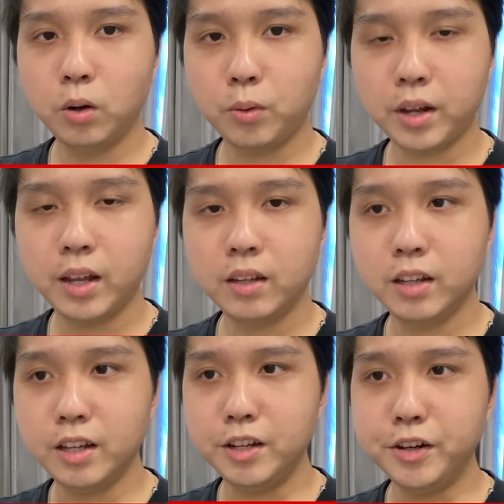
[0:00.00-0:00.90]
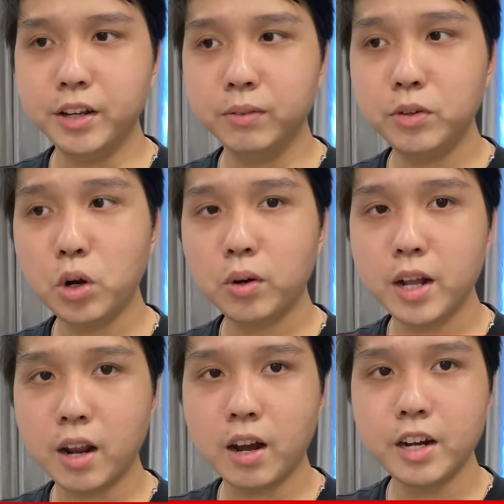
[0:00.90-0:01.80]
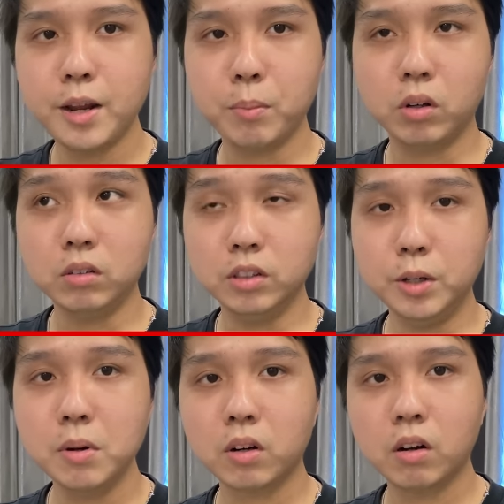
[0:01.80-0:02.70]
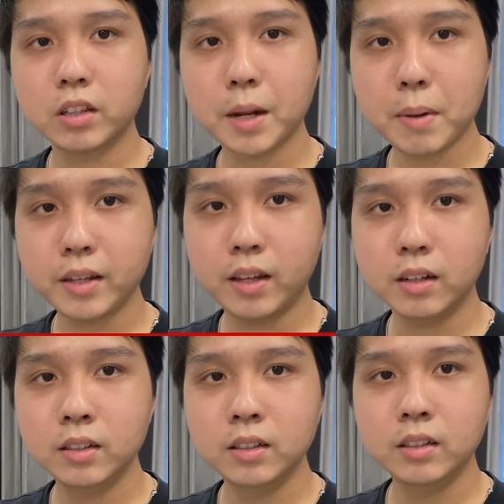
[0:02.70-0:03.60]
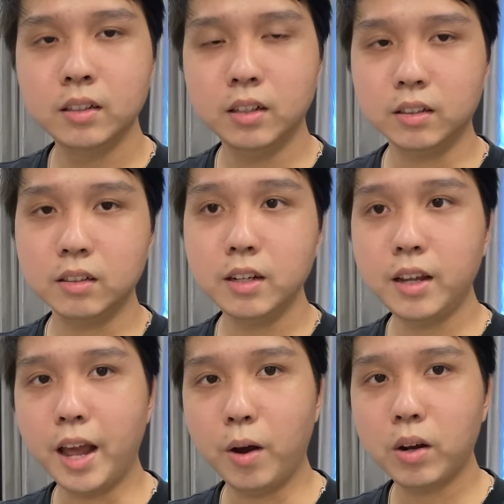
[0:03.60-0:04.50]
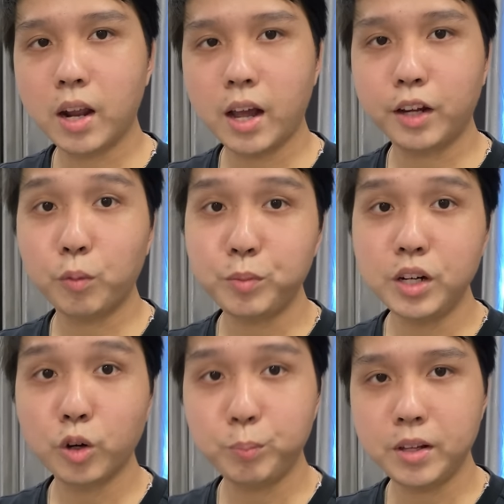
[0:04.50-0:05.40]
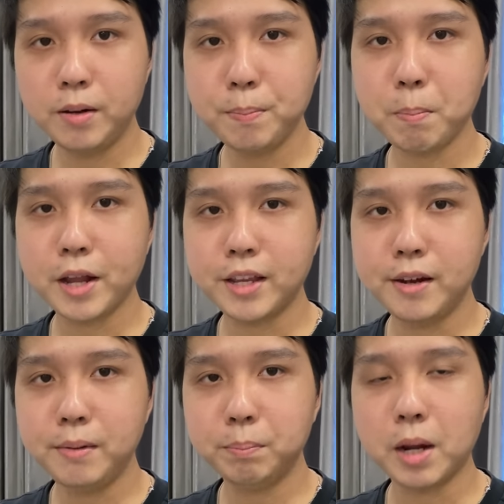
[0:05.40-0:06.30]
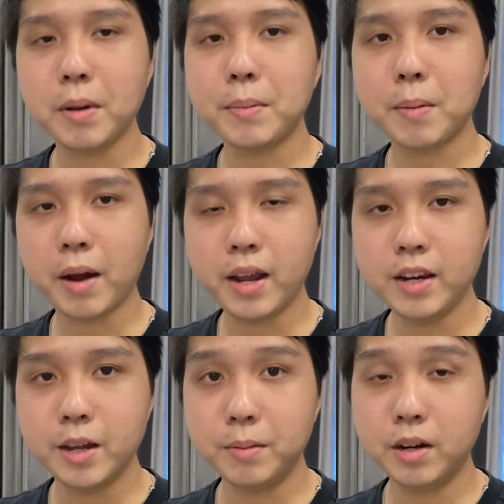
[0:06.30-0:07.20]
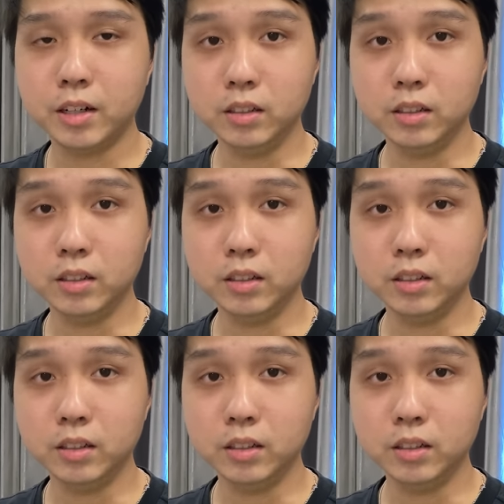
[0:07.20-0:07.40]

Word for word: Ok, thì video đây là hết. Thì mọi người nếu mà có thắc mắc gì á thì cứ liên hệ hotline không chín không chín ba chín bảy bảy ba bảy để mà